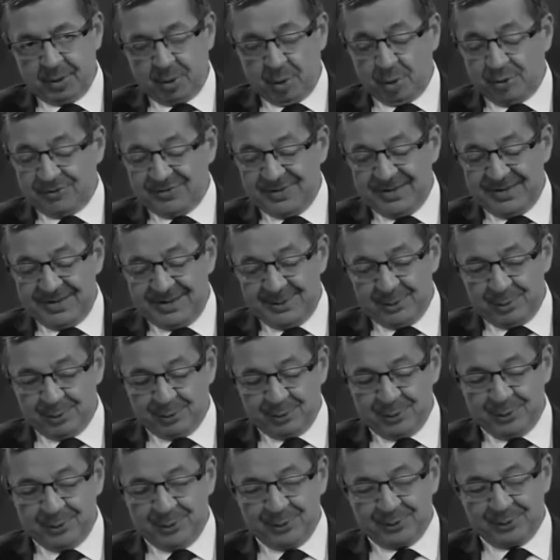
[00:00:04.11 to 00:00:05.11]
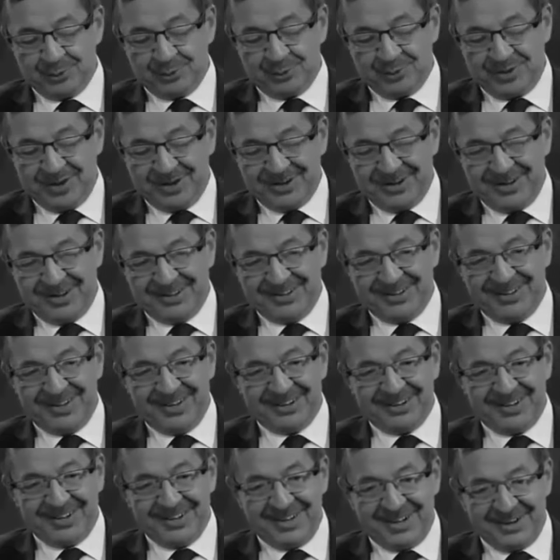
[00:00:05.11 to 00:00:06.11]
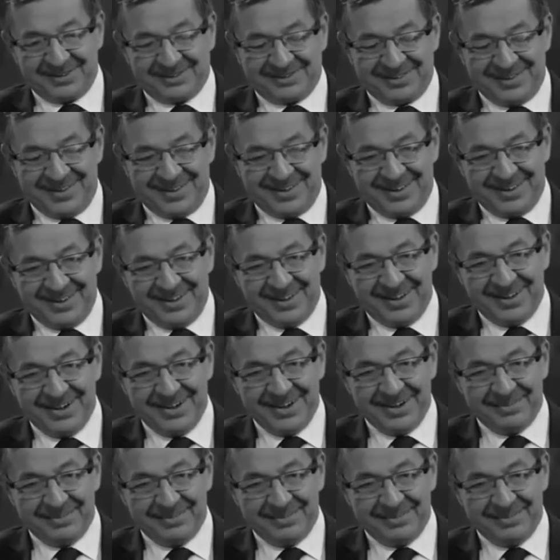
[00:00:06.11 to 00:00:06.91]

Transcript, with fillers: Gözlerin uzun uzun karanlığa dalarsa.